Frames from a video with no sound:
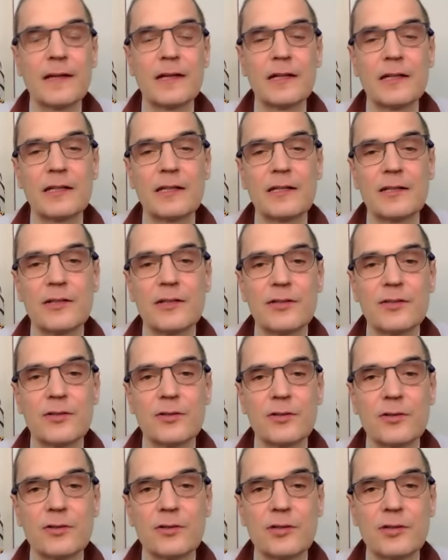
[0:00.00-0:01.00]
I co
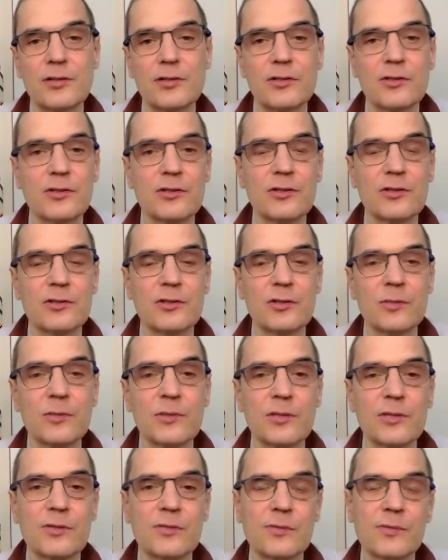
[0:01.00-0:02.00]
to znaczy? Czym
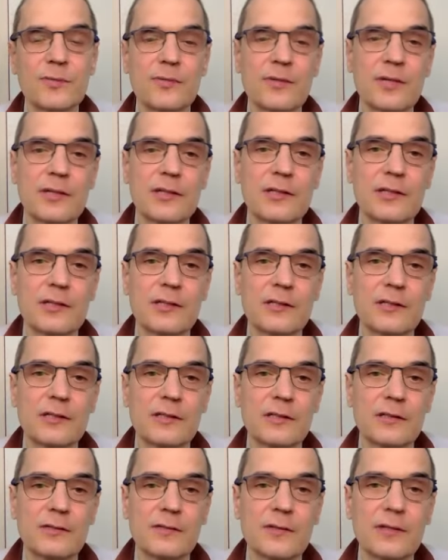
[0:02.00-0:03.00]
jest
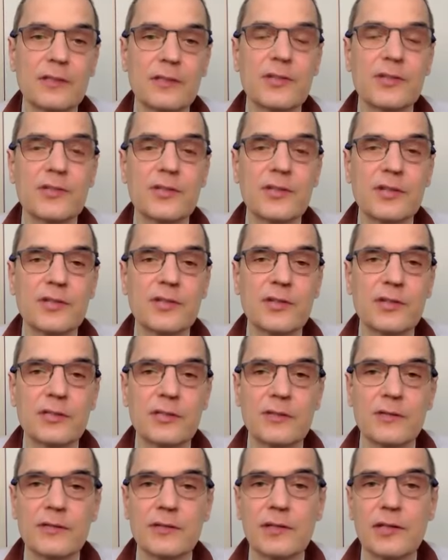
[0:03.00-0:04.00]
wielki, wielkie
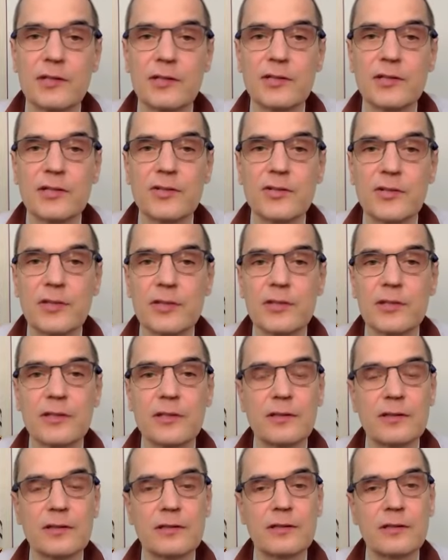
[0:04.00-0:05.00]
znaczenie? Wielkie znaczenie
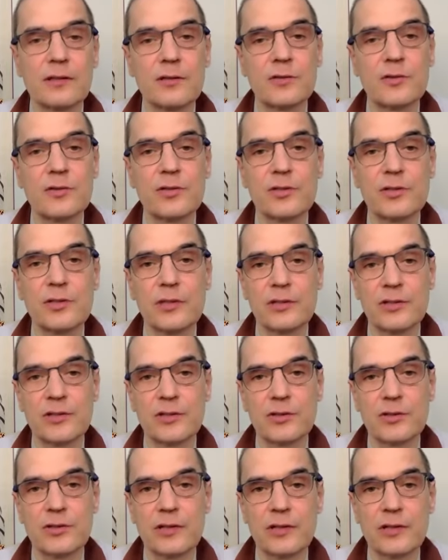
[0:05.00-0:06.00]
tego życia
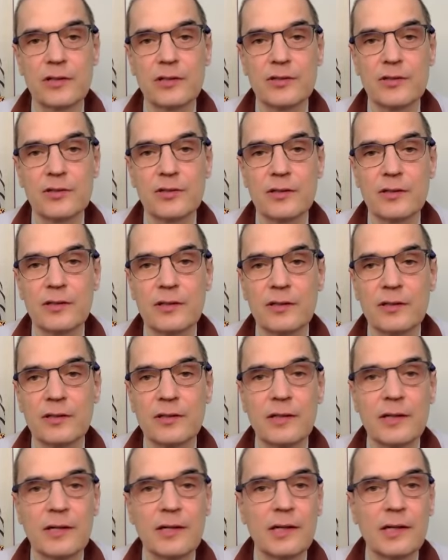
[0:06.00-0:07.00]
jest takie, że
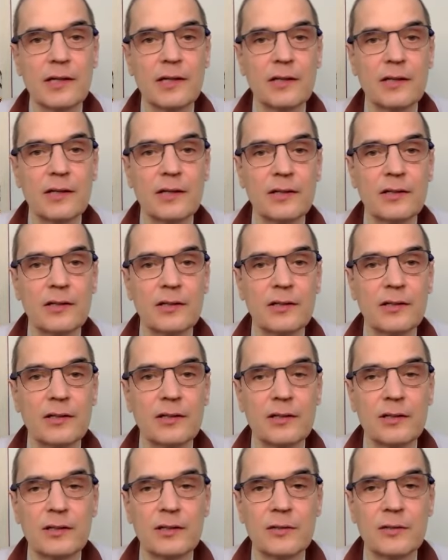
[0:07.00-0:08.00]

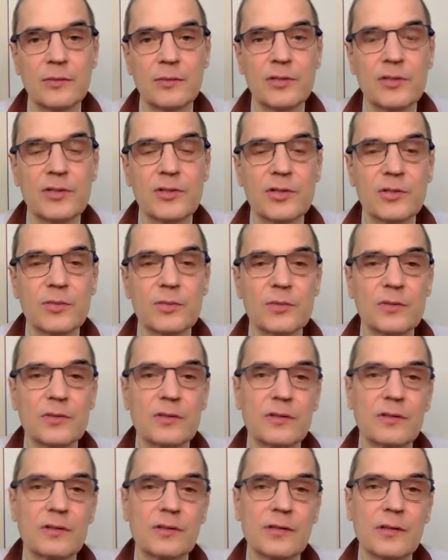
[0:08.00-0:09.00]
e, my
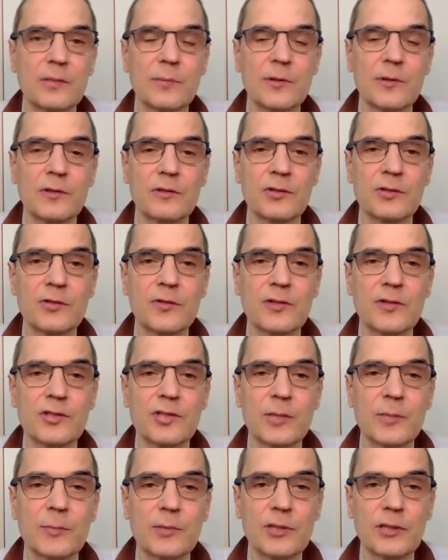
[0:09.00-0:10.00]
jesteśmy, jakby
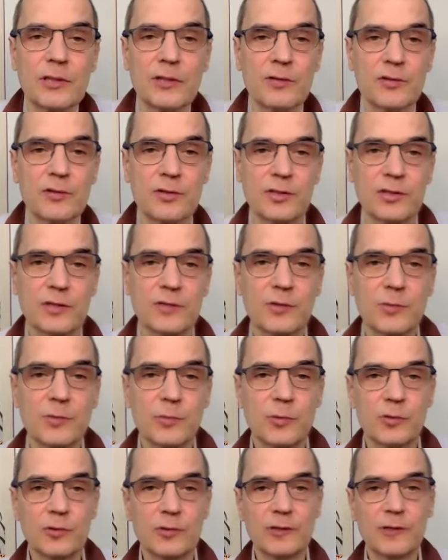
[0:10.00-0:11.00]
doświadczamy tego życia
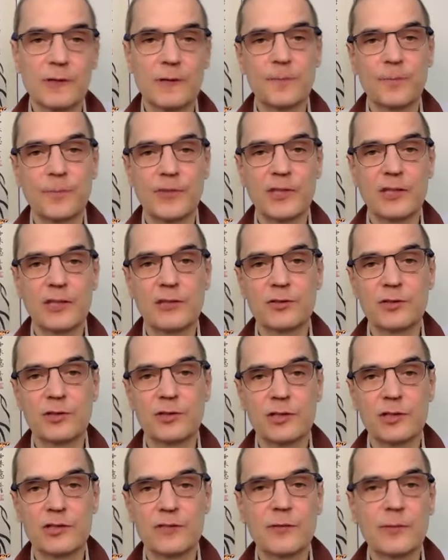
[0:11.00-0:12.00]
wspólnie i to się
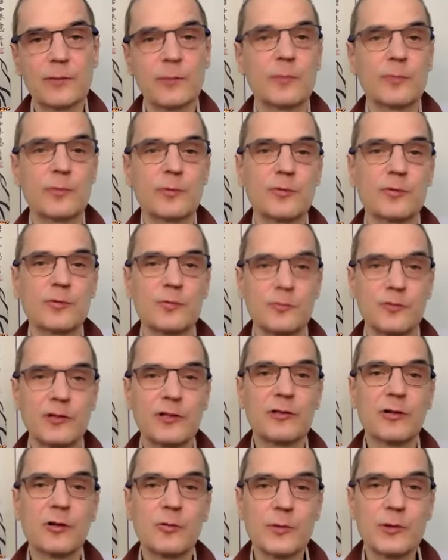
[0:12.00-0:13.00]
nazywa po prostu
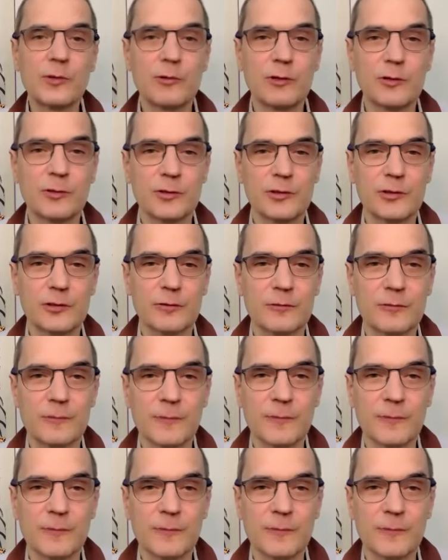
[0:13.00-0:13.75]
wielką miłością.